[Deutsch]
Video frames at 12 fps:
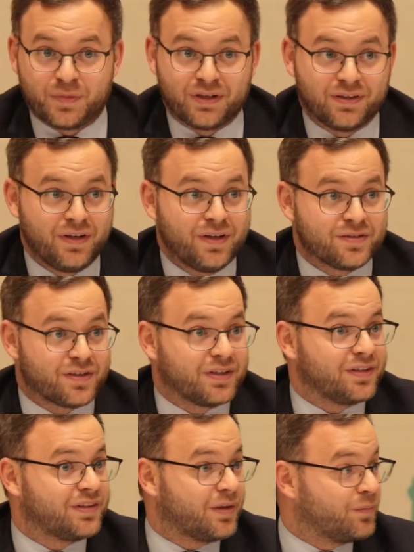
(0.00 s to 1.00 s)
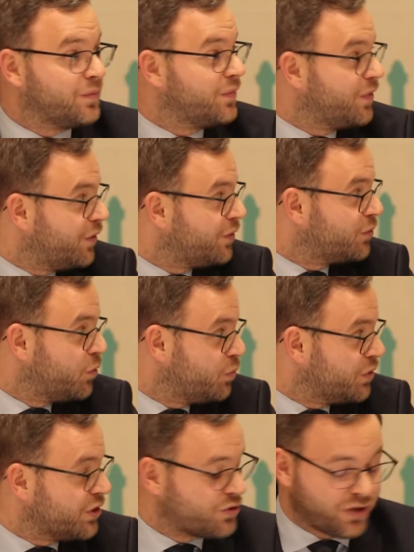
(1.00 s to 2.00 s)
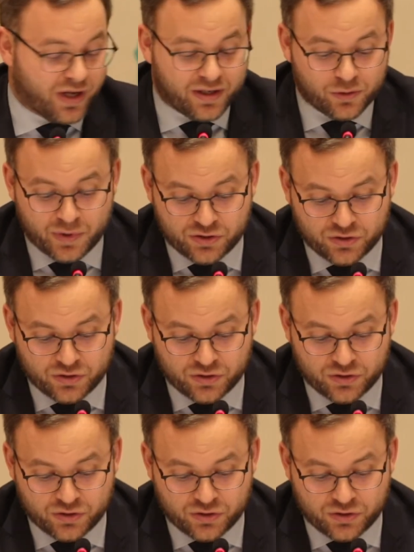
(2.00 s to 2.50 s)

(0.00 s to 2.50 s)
was bei uns geblieben ist, sondern etwas Positives. Denn